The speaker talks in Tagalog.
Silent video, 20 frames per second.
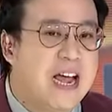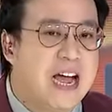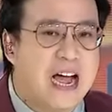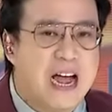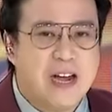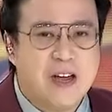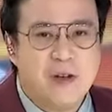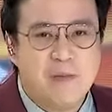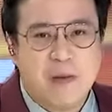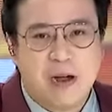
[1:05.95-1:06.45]

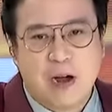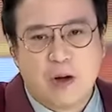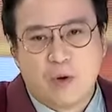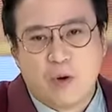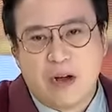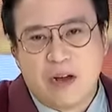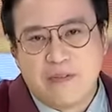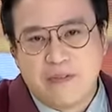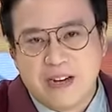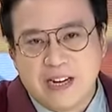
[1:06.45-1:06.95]
ano yung mga
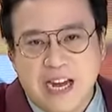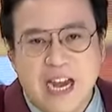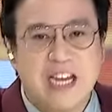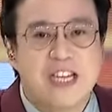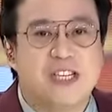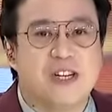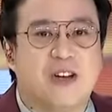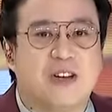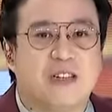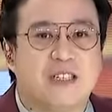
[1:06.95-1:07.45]

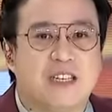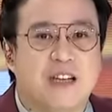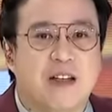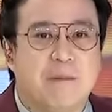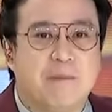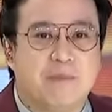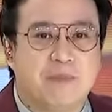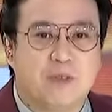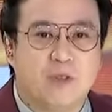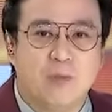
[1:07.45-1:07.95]
qualifications
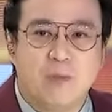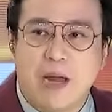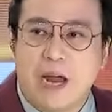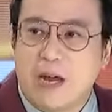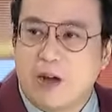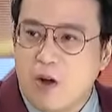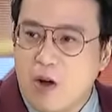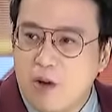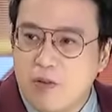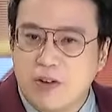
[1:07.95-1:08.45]
to be a
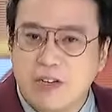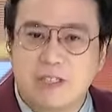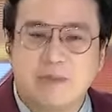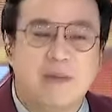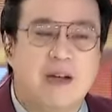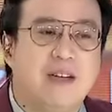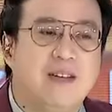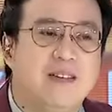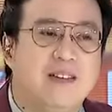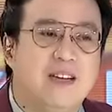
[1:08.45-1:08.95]

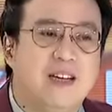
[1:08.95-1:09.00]
congressman,